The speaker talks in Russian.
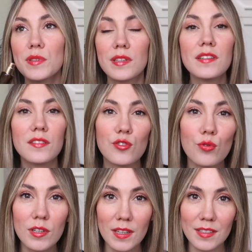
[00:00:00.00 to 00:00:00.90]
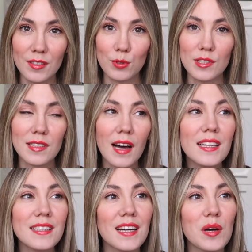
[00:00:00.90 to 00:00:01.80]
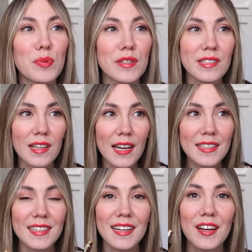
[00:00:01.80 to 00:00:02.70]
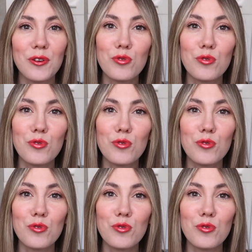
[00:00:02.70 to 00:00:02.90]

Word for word: Представляете, насколько это вот сладкая, присладкая,